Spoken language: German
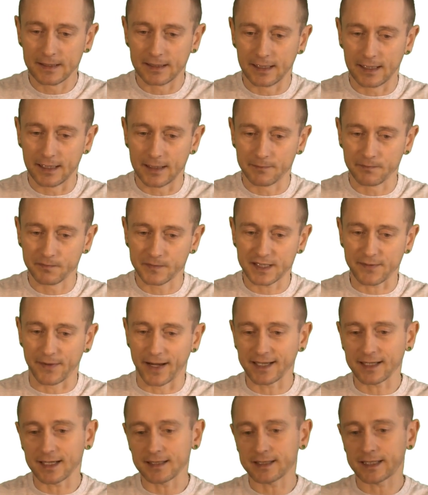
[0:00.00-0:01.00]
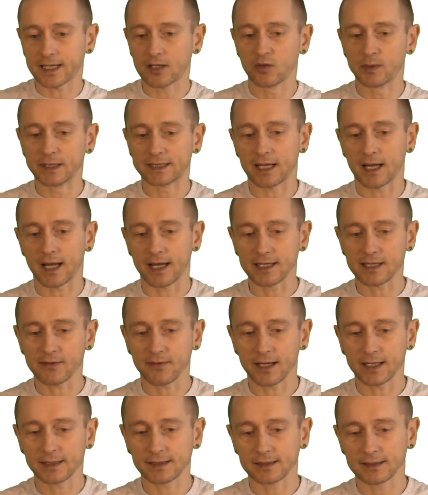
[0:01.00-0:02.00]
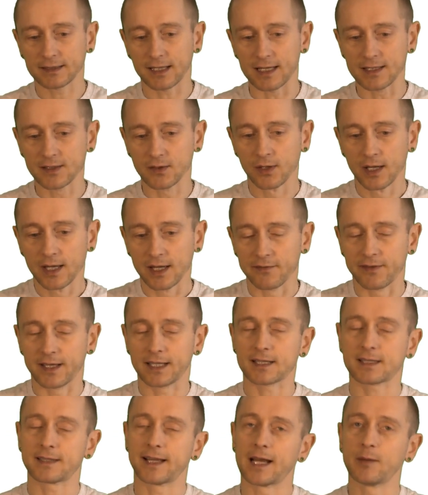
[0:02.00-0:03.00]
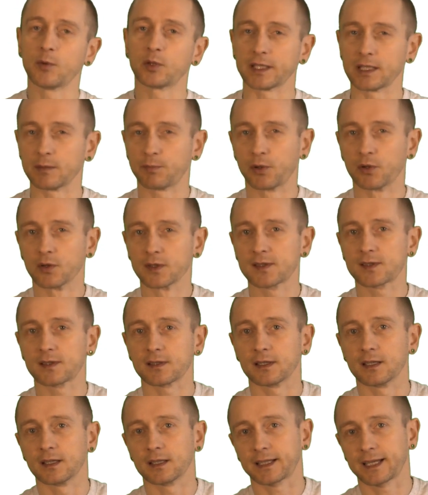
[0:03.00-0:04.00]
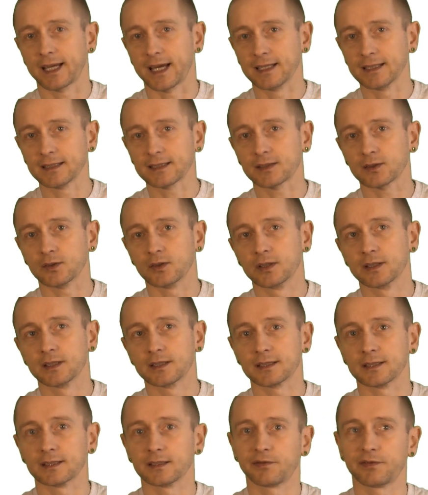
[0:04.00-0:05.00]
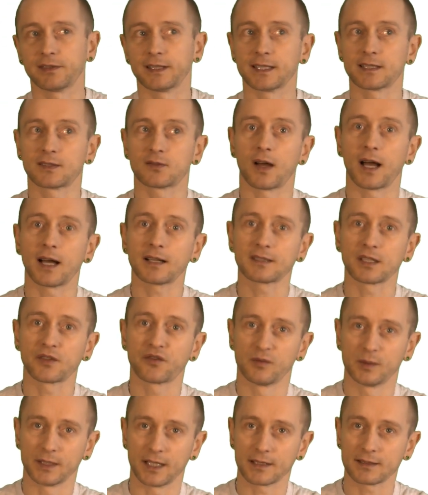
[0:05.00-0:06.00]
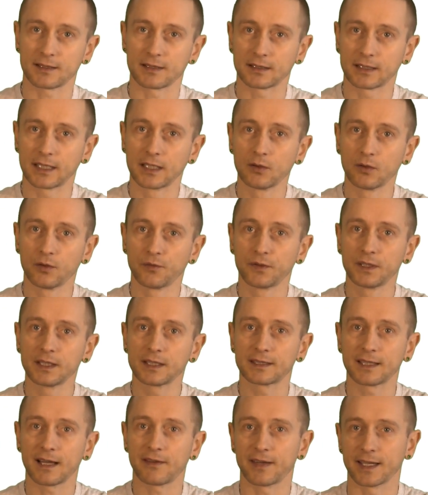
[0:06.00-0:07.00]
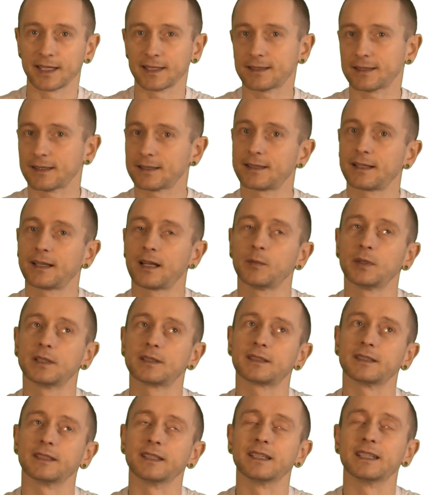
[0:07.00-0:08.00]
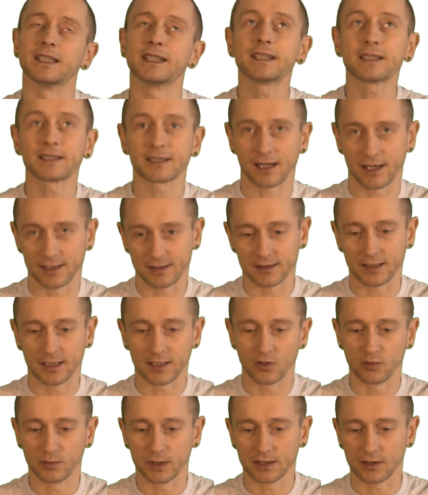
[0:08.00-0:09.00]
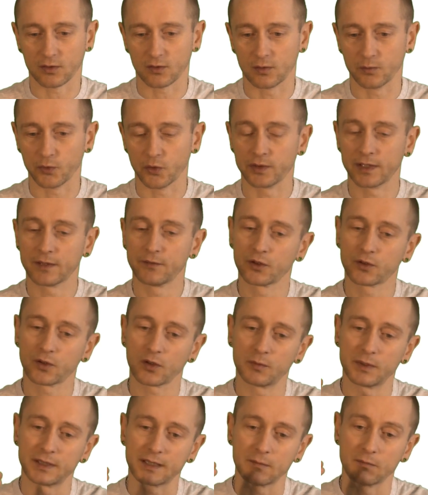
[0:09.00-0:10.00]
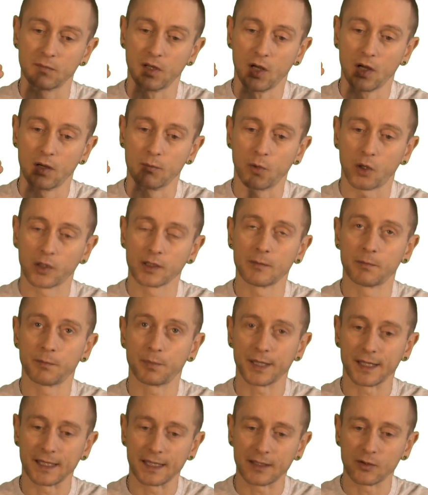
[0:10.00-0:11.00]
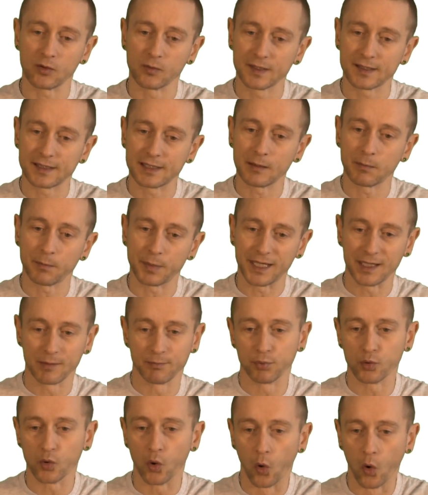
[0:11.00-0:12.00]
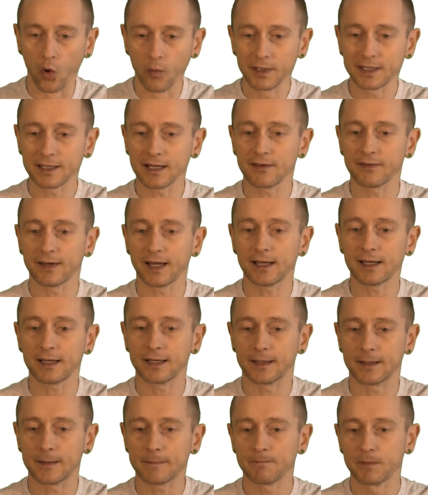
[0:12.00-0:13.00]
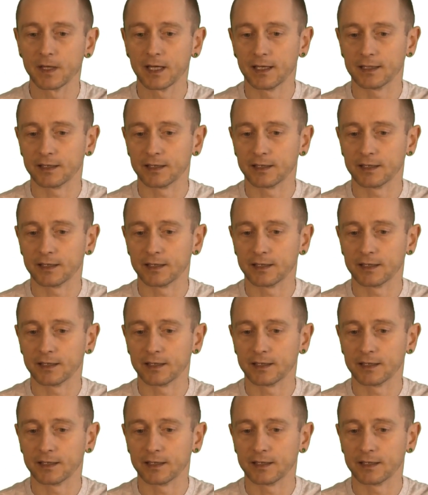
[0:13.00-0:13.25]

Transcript: Ähm, 32 km Reichweite, also wer das Nineword E Plus kennt und äh, vielleicht so 80, 85 Kilo wiegt, der weiß, dass er damit nicht 30 Kilometer kommt. Und der wird doch mit dem Model P, übrigens hier P Pro mittlerweile, ja.